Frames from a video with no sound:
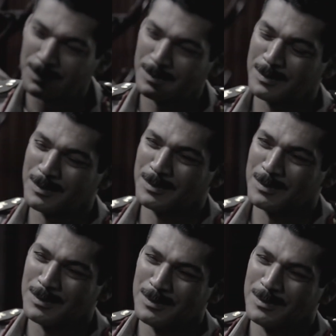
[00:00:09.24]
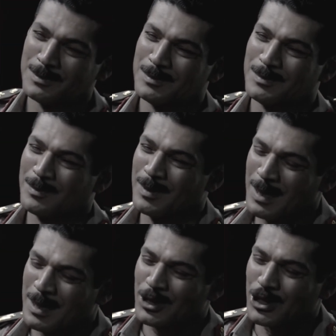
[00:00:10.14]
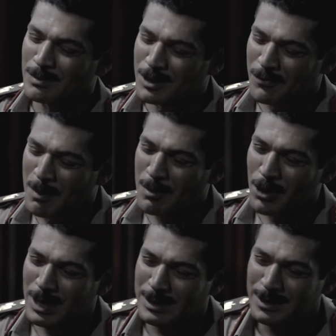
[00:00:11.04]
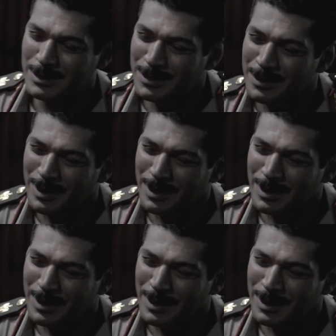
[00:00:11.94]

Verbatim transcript: عليك وما تقوليش شمس سبقك شمس في مأمورية يا سيدي